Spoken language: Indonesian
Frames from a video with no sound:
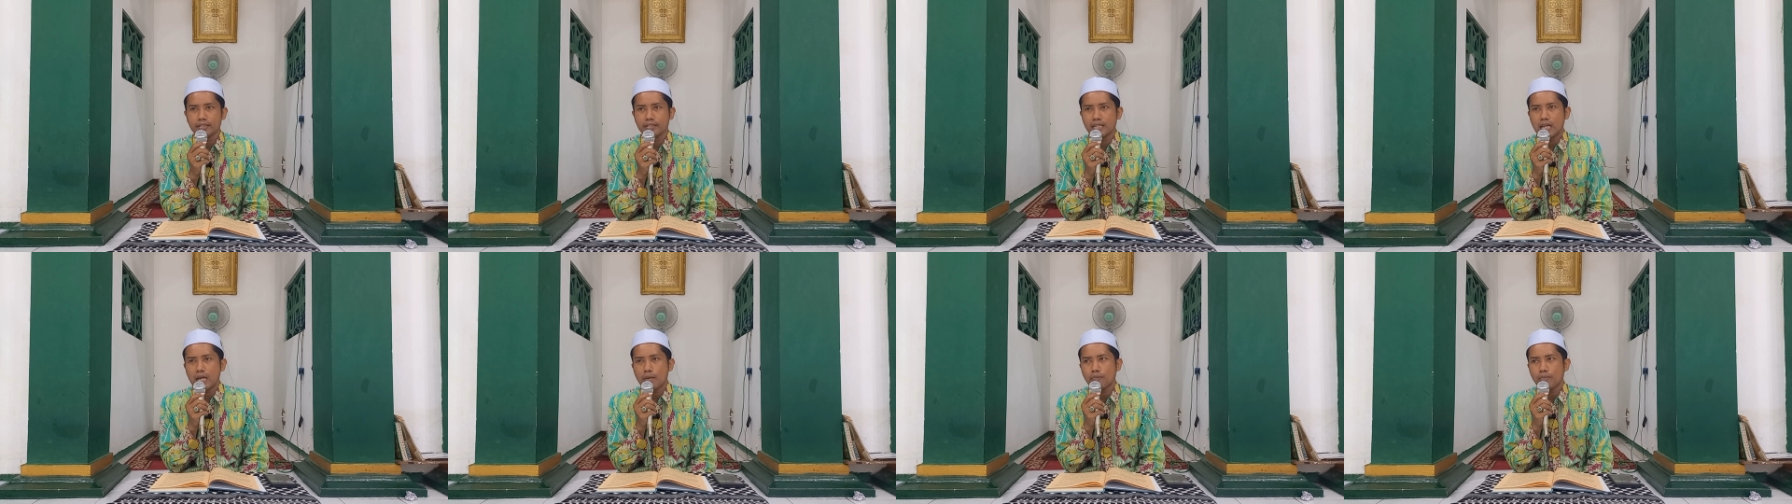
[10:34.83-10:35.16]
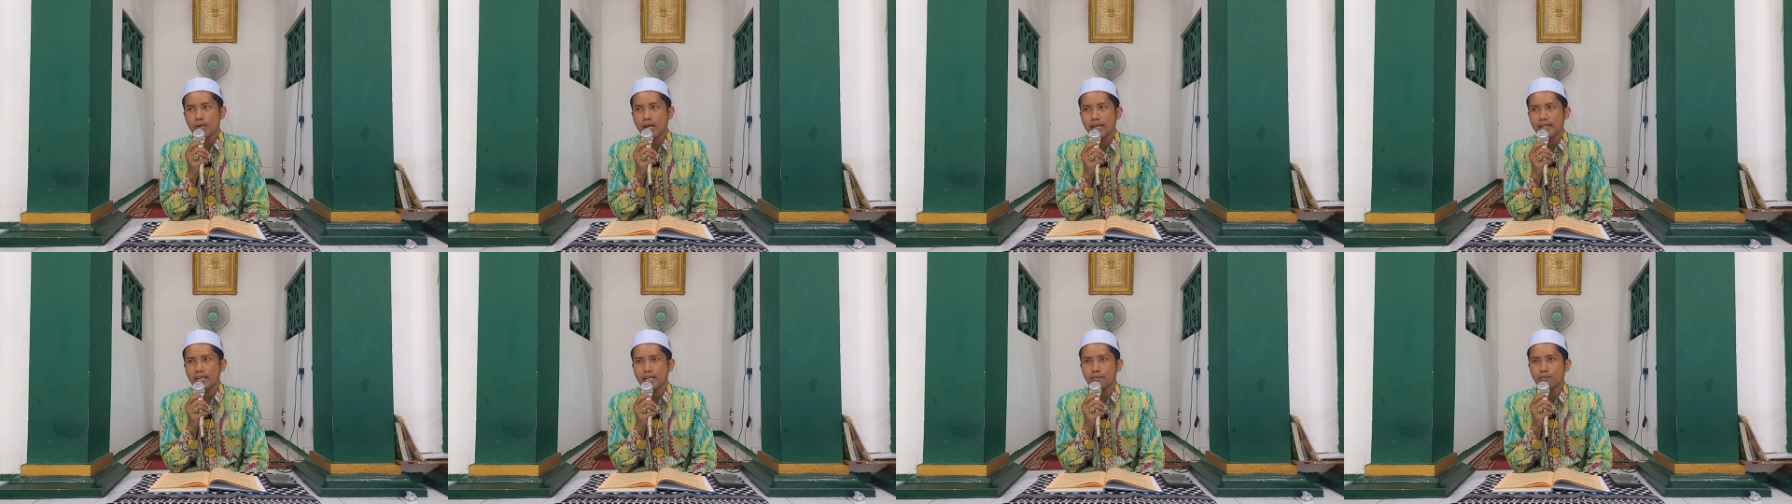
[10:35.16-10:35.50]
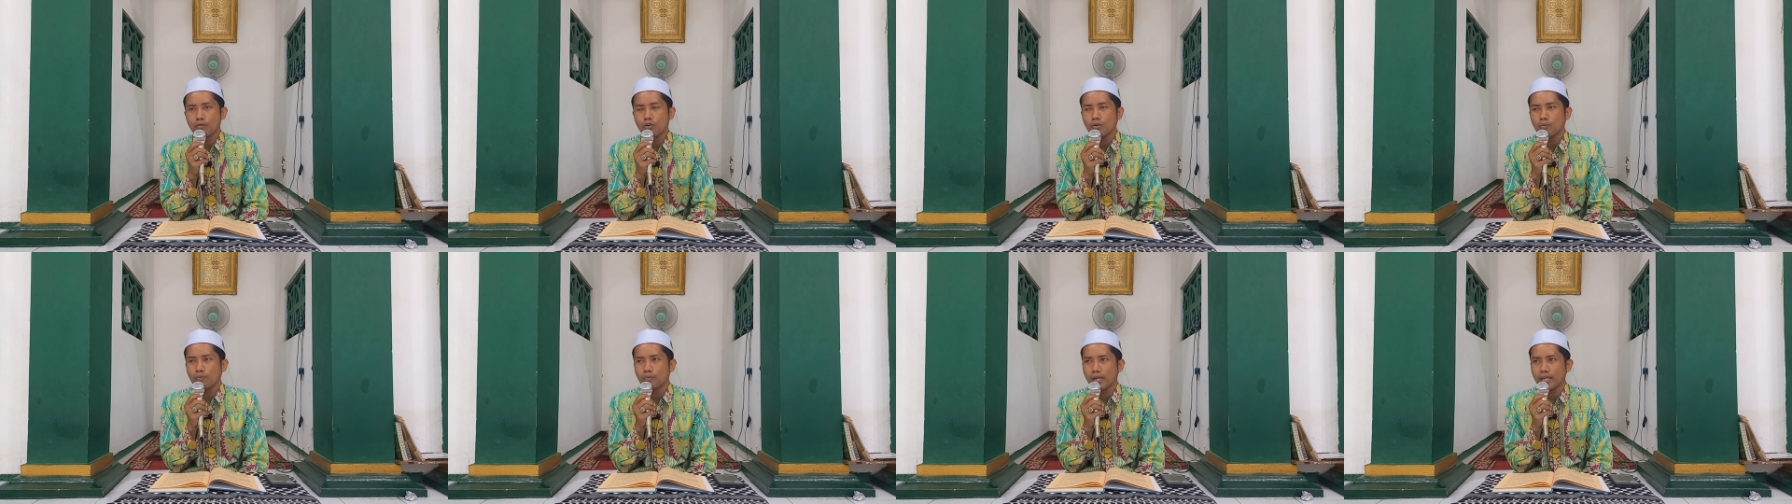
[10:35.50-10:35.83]
Napa
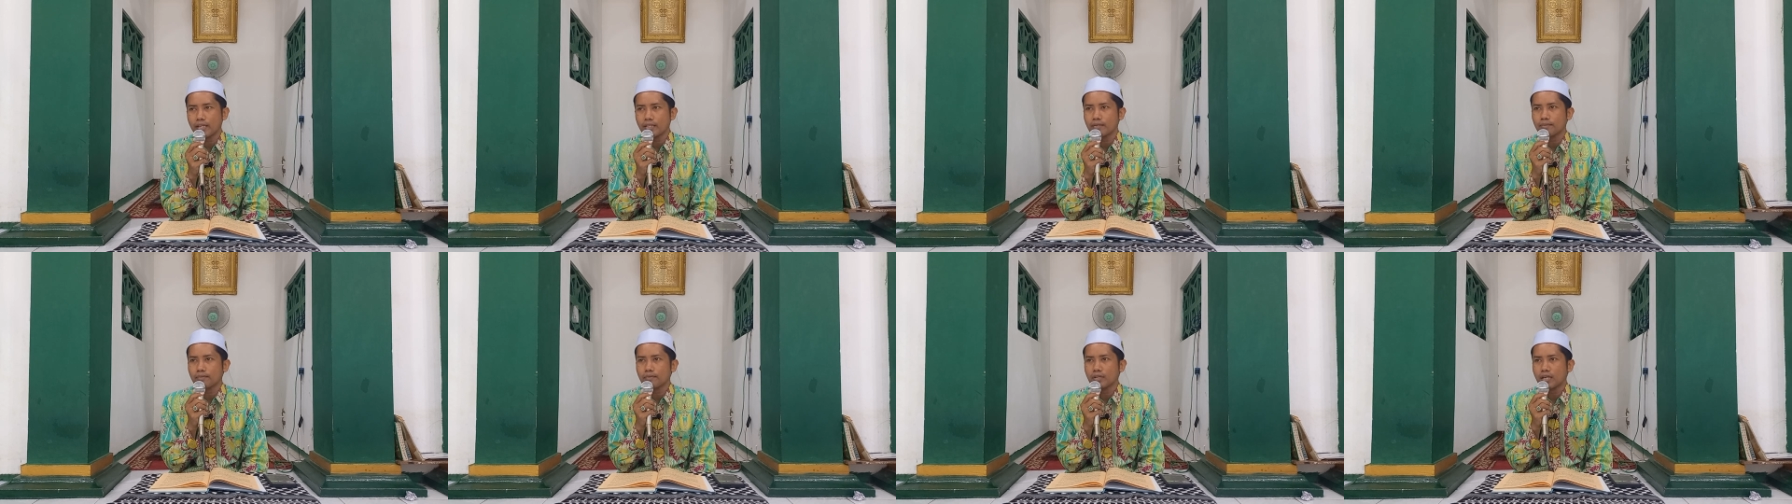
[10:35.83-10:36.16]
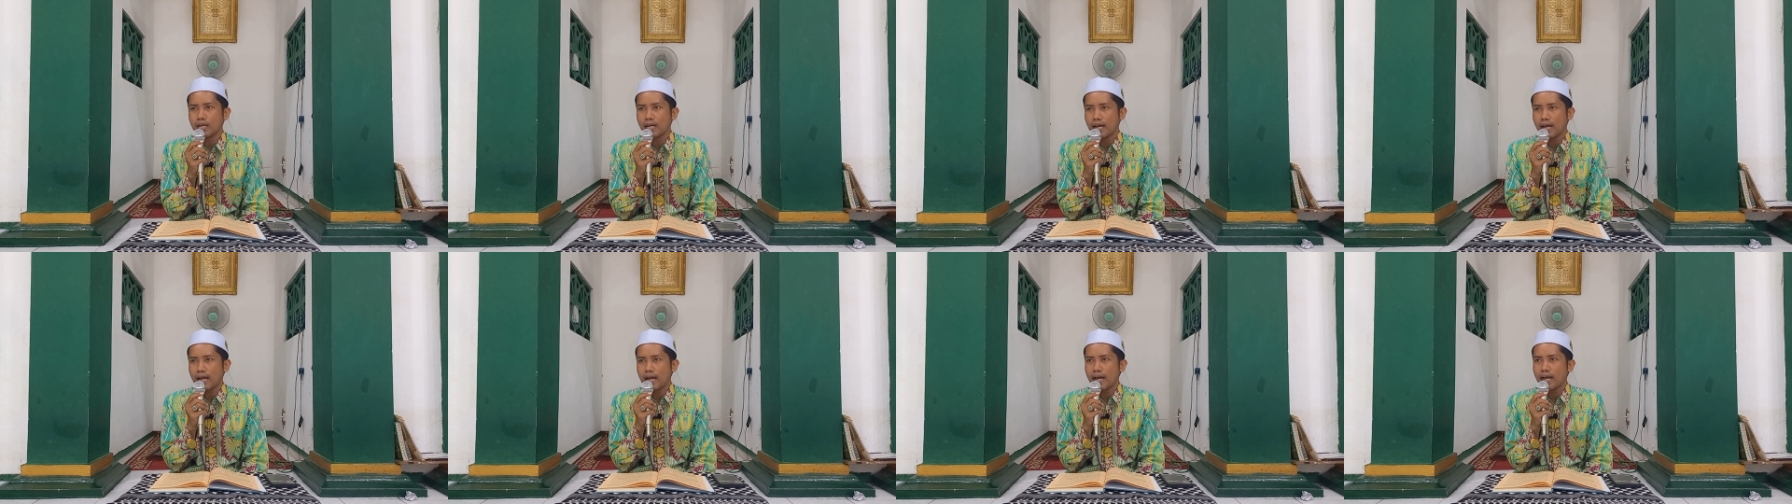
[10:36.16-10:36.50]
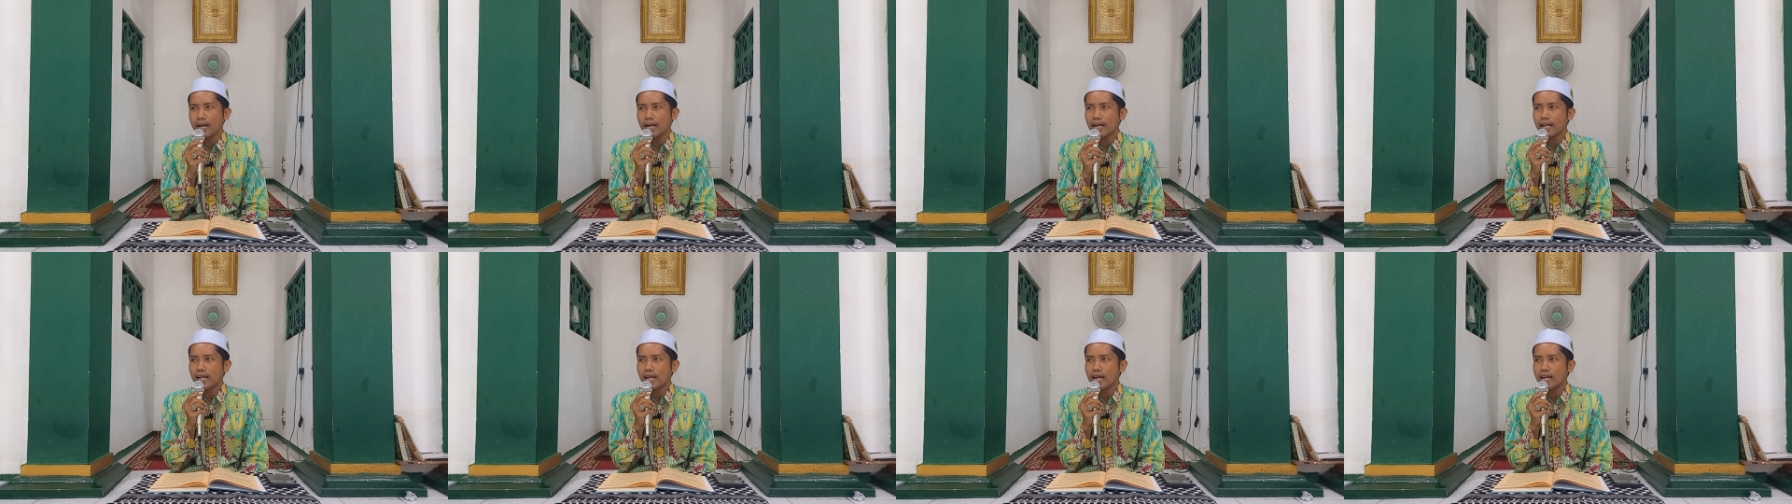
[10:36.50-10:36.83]
ayamul bid?
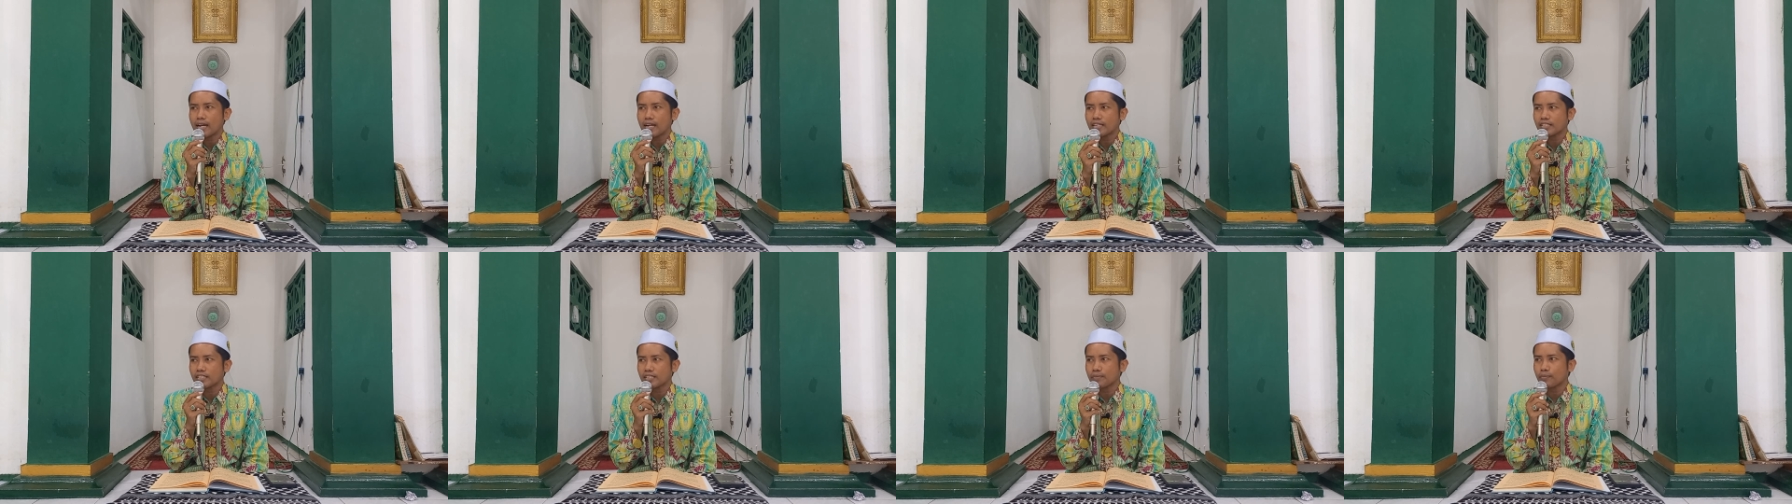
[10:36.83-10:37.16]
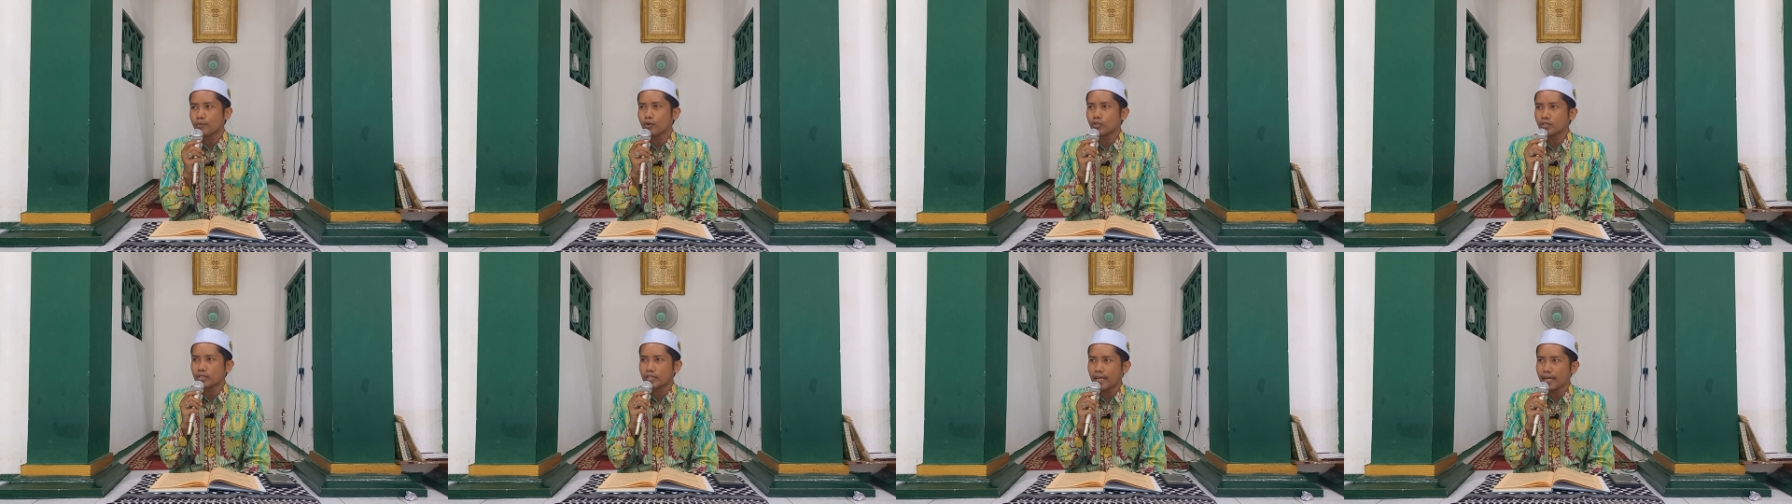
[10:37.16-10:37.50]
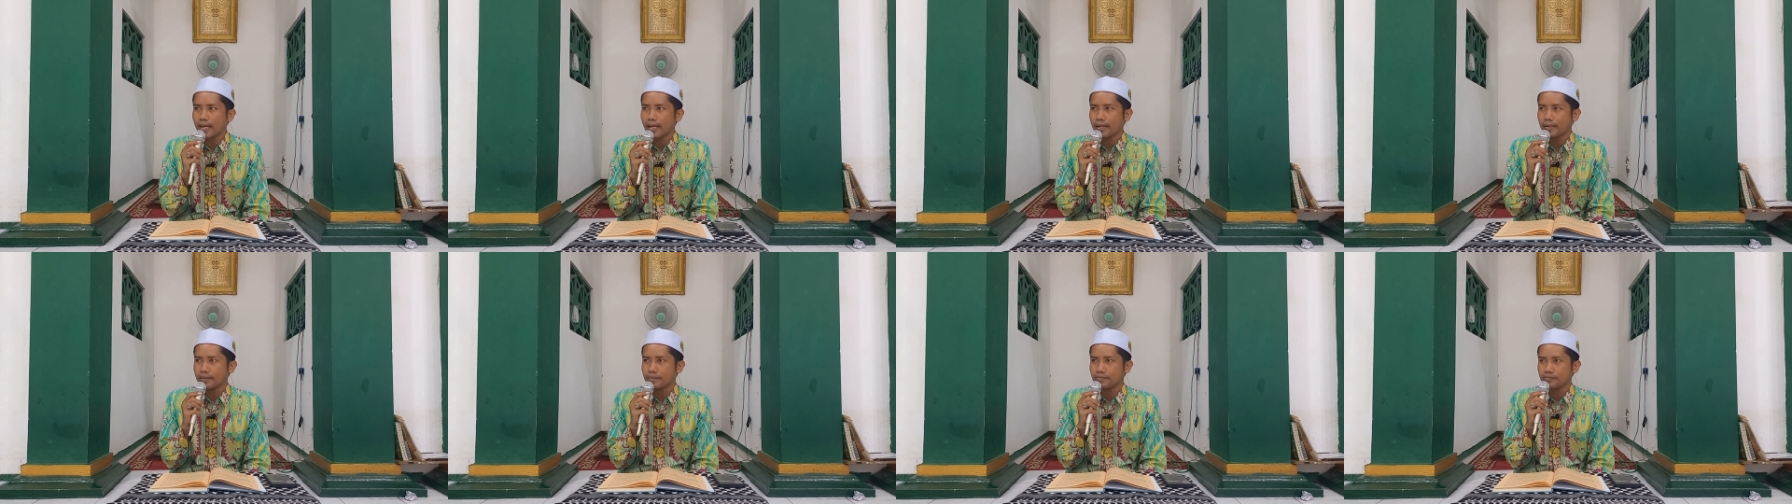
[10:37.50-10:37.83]
Are-are
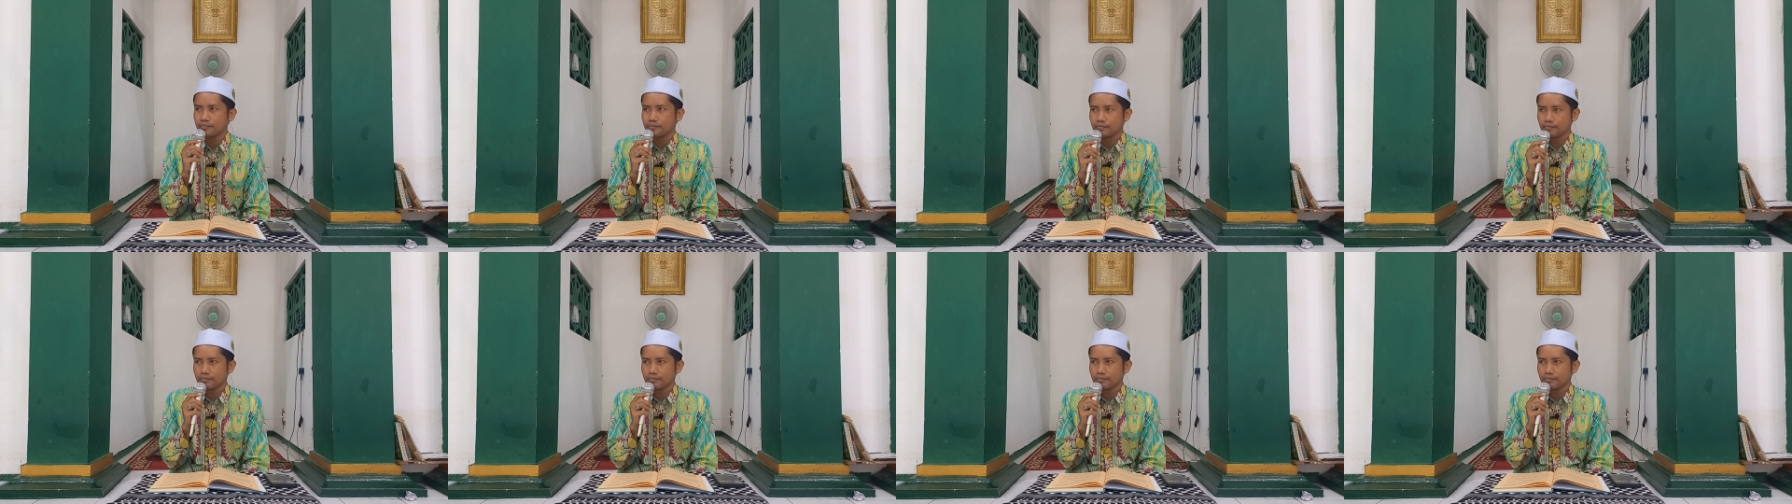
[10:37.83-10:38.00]
sepote.